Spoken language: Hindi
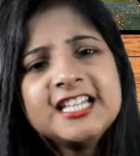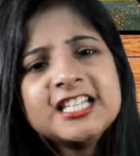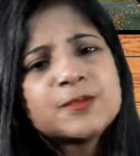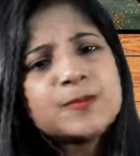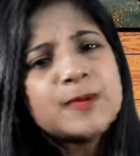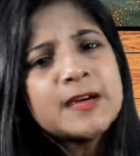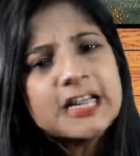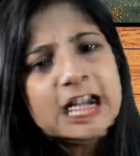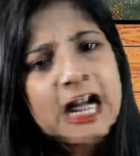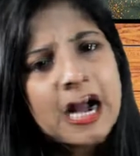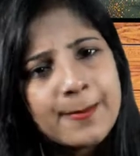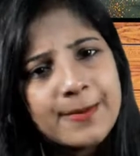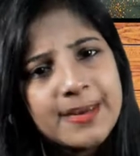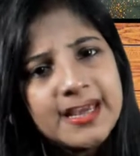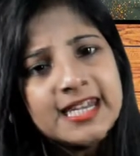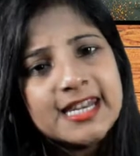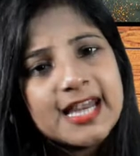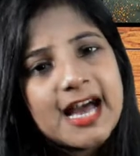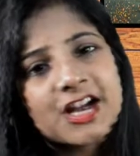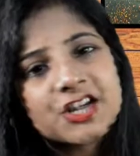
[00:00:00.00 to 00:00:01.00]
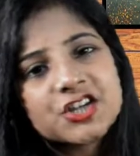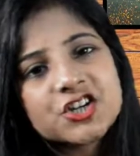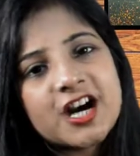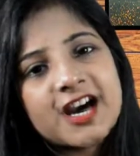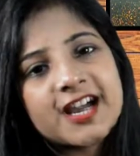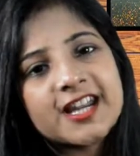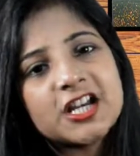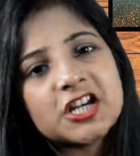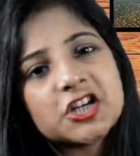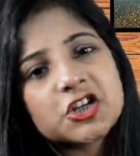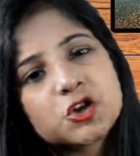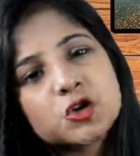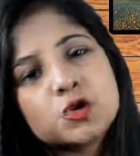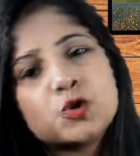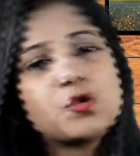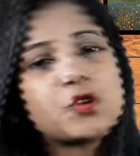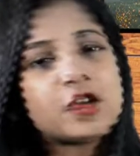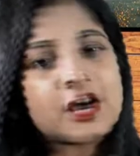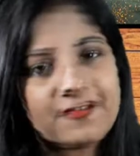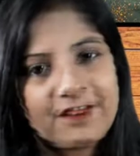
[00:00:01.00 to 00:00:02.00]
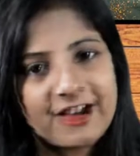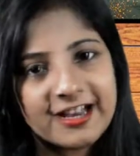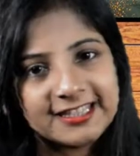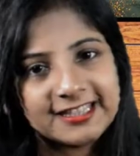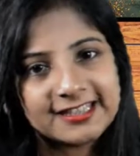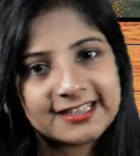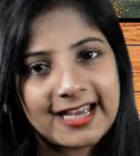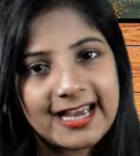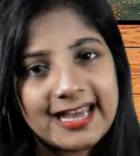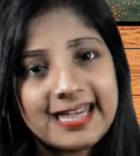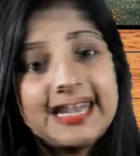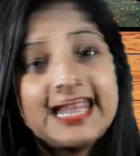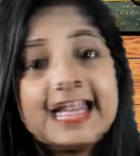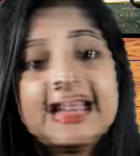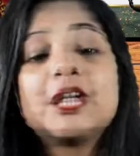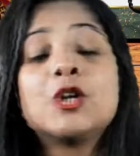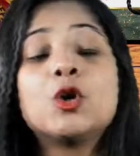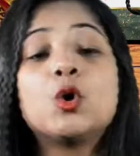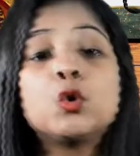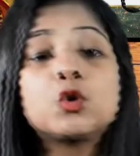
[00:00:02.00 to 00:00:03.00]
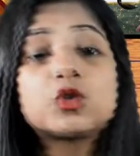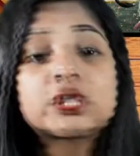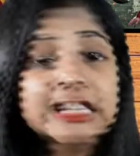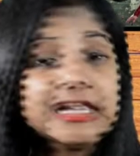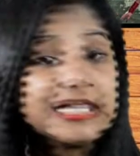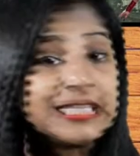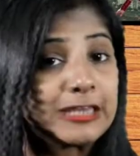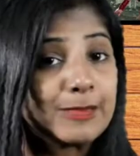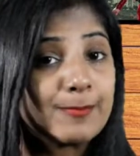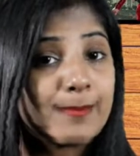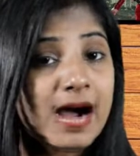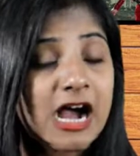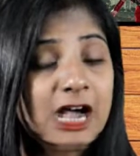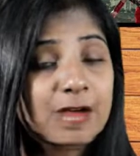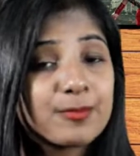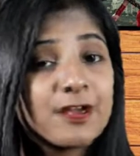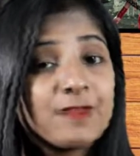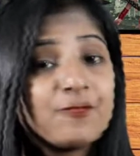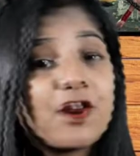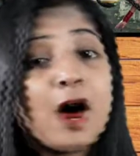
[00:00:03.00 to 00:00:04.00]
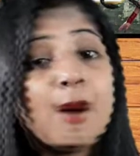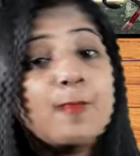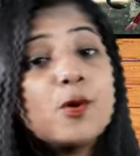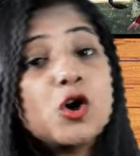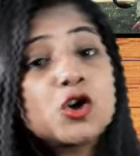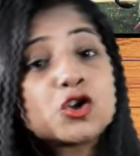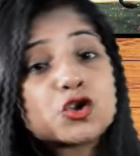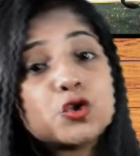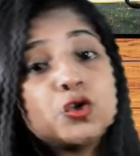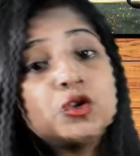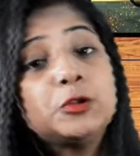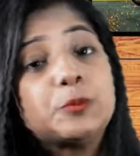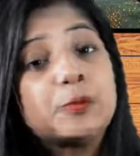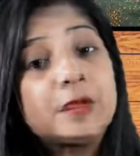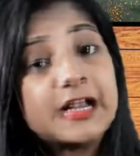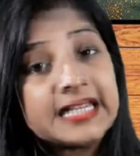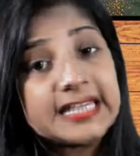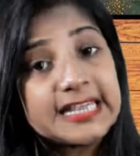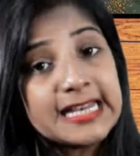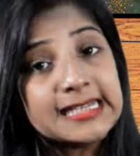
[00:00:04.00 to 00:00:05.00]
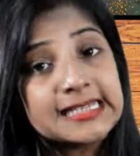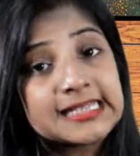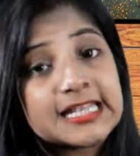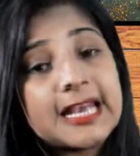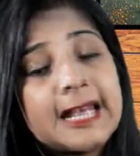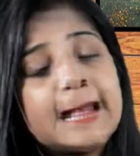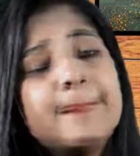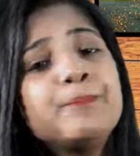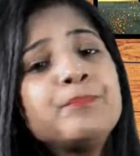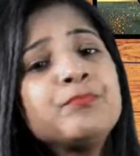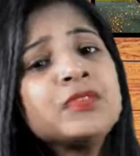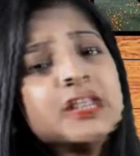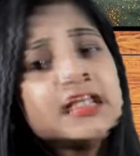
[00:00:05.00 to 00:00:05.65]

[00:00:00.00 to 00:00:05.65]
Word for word: इस पर अभी नाच गाना शुरू करवा देता है लेकिन उसके दिमाग में वहां मौजूद प्रज्ञा से